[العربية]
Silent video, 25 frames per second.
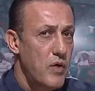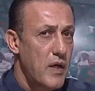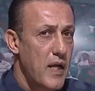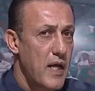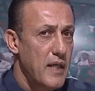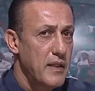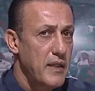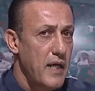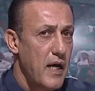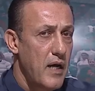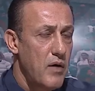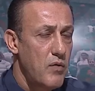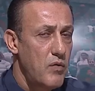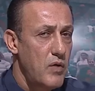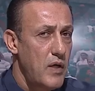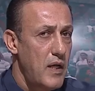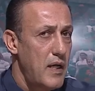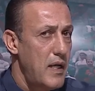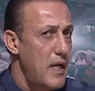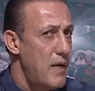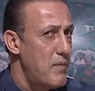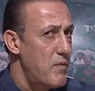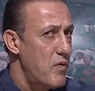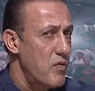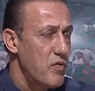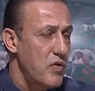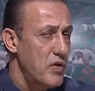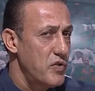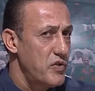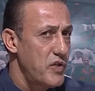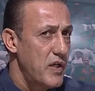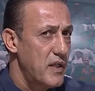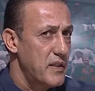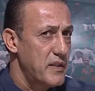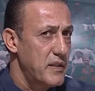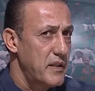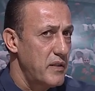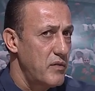هو راد يحولها الى موضوع
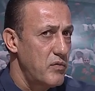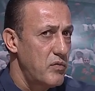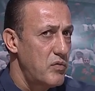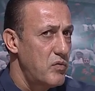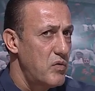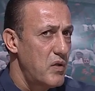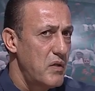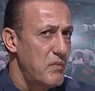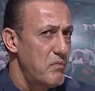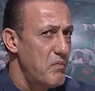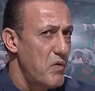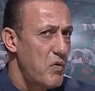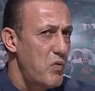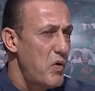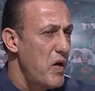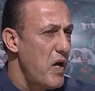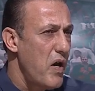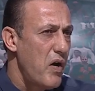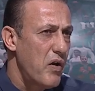شخصي وهو هو